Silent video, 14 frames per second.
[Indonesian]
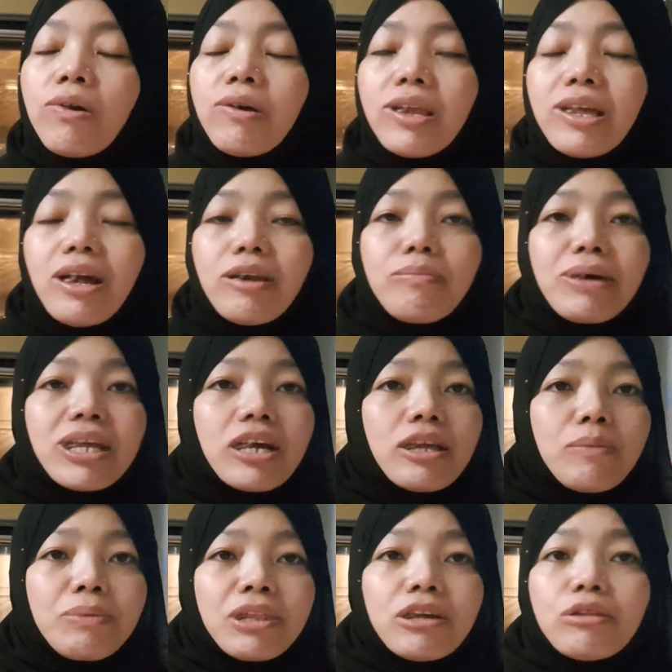soalnya kalau masak
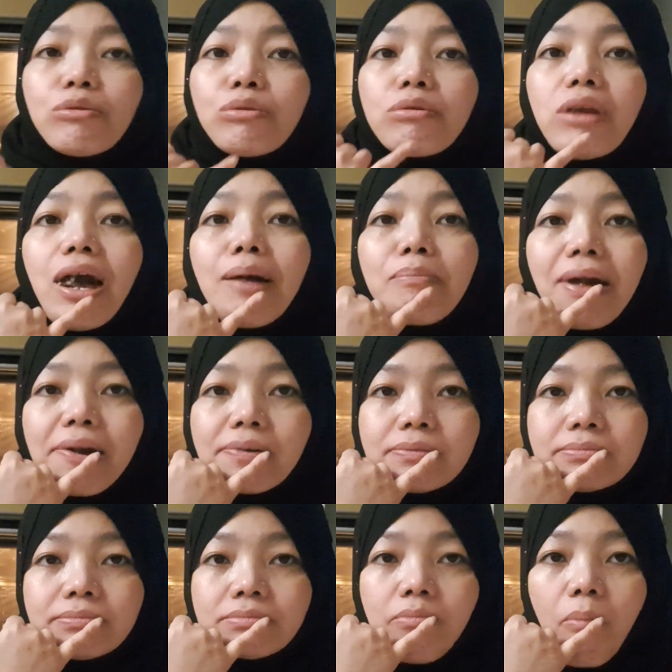seperti itu tuh lama
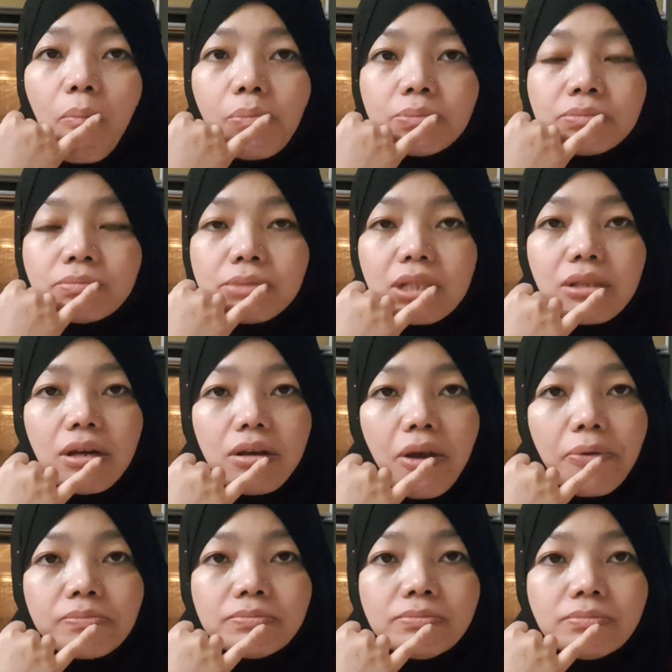
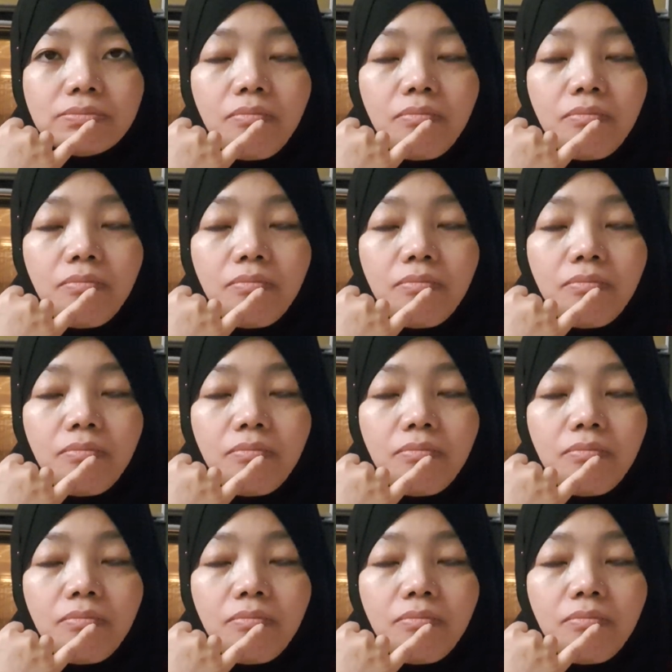matangnya